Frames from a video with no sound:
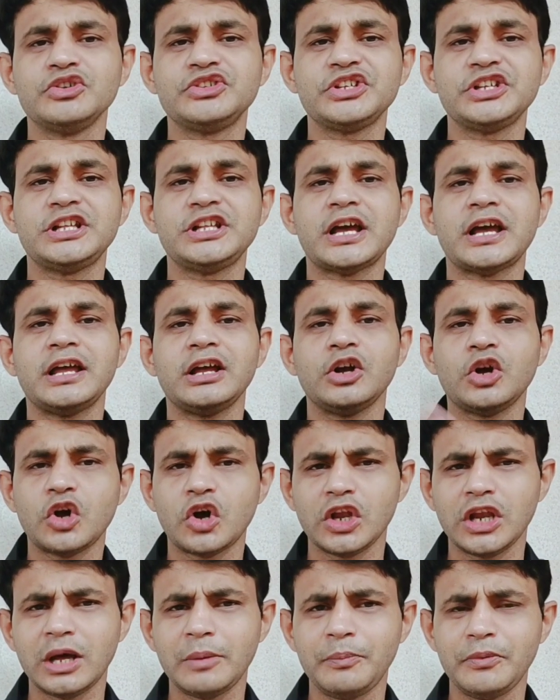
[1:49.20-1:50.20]
বসে যায়
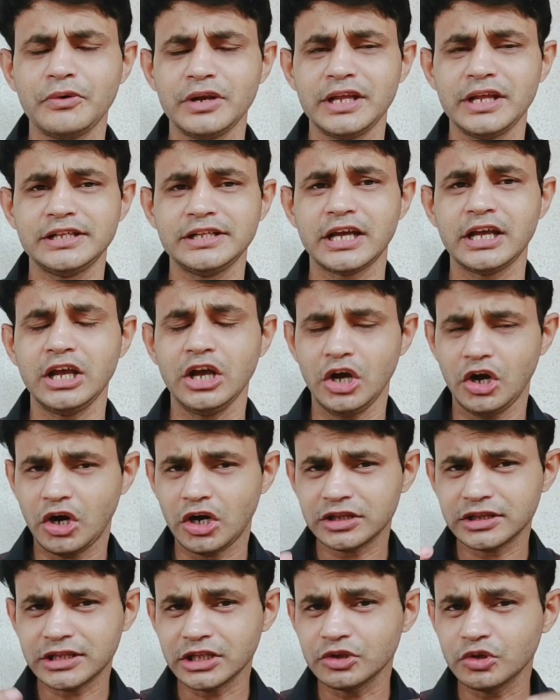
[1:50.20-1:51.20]
গলা ফুলে যায়
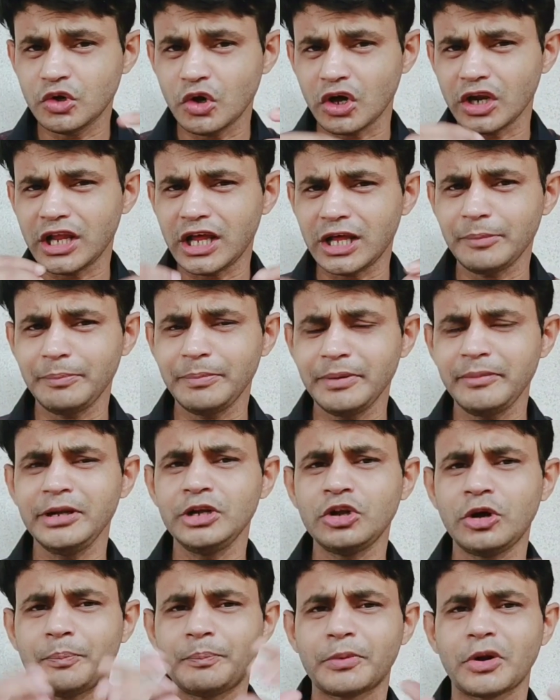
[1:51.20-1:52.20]
অর্থাৎ গলার
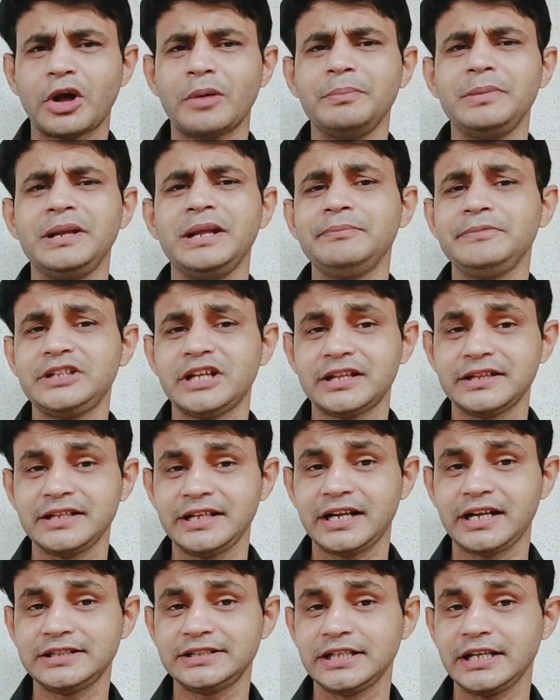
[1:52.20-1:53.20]
বিভিন্ন প্রবলেম
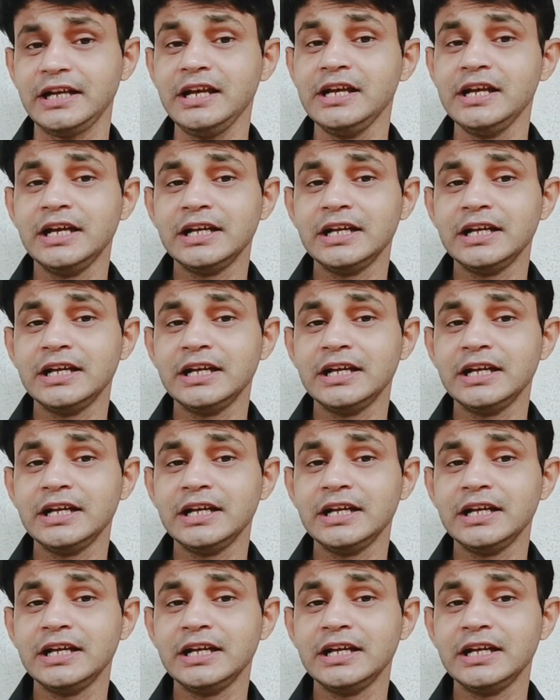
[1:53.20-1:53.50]
যাদের আছে